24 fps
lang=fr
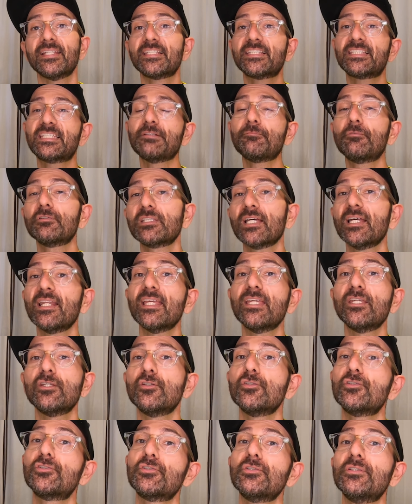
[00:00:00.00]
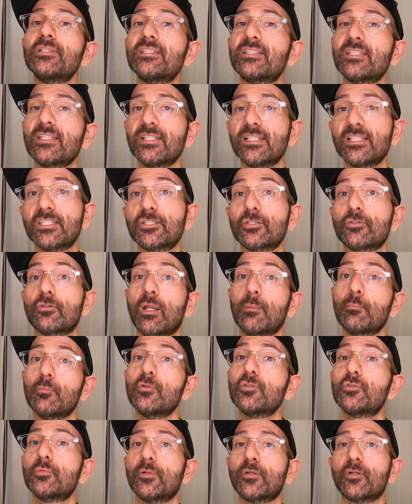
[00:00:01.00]
si vous allez utiliser Instagram
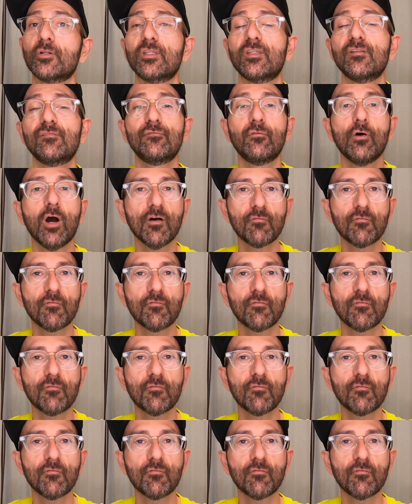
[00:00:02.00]
ou Twitter, il faut